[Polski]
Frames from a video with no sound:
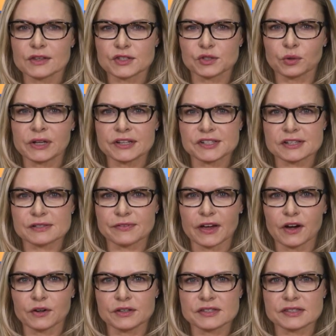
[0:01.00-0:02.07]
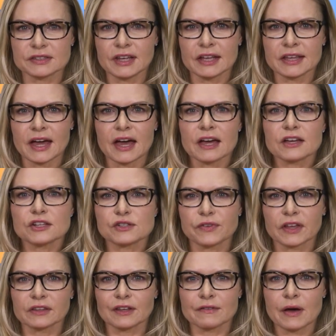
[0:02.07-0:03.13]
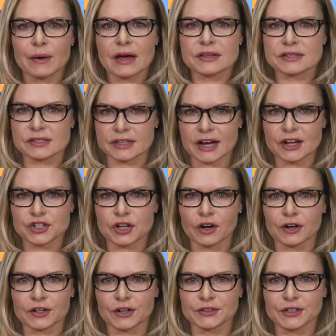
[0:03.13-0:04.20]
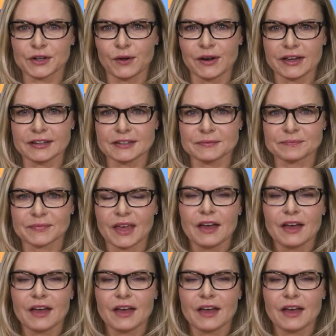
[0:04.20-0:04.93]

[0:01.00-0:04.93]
Stulecie swego istnienia świętowała Straż Ochrony Kolei.